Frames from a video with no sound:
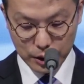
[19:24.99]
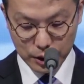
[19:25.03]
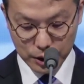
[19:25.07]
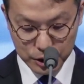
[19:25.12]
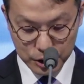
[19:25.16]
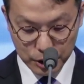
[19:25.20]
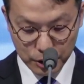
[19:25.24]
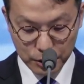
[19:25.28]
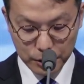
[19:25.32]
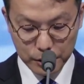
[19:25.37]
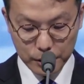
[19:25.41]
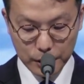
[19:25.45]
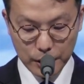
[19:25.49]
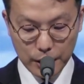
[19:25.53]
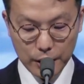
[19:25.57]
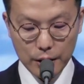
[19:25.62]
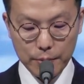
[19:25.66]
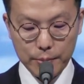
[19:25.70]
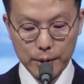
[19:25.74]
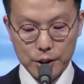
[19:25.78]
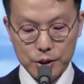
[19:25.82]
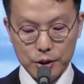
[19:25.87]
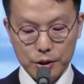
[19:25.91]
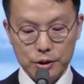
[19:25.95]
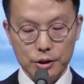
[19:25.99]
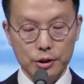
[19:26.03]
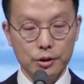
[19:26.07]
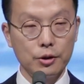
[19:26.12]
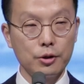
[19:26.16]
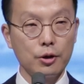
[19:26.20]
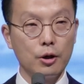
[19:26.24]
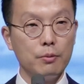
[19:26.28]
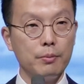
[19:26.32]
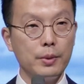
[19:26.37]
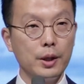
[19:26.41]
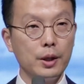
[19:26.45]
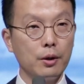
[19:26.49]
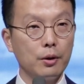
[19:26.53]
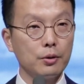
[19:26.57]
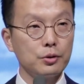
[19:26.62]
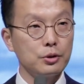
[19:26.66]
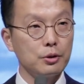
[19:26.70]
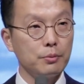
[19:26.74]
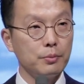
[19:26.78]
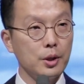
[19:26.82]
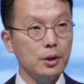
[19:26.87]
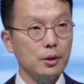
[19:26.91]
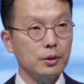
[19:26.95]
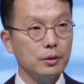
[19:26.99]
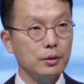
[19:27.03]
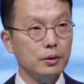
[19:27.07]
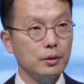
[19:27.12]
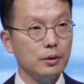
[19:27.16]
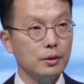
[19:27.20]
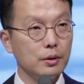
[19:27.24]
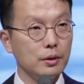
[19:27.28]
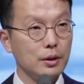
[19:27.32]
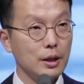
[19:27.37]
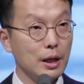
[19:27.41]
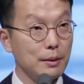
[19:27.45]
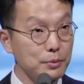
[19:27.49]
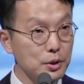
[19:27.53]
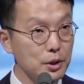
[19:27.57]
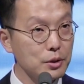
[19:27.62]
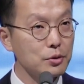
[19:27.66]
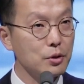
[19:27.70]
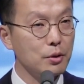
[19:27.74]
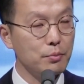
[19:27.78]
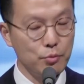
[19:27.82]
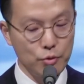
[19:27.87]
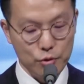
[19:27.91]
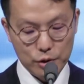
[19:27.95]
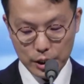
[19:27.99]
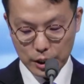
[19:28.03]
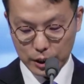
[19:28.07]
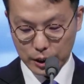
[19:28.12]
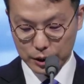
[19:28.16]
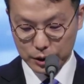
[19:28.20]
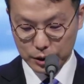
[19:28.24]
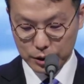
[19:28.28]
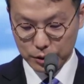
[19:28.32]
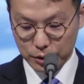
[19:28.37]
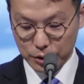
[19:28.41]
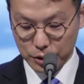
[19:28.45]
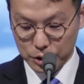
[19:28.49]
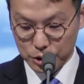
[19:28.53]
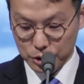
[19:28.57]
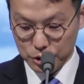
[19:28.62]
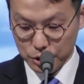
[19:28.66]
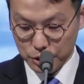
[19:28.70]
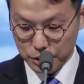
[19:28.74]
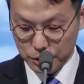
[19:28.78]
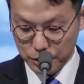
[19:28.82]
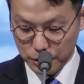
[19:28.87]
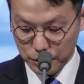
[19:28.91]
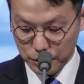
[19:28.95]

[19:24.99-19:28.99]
철을 따라 맺어지는 열매는 어쩌면 깜짝 선물과 같은 것이죠.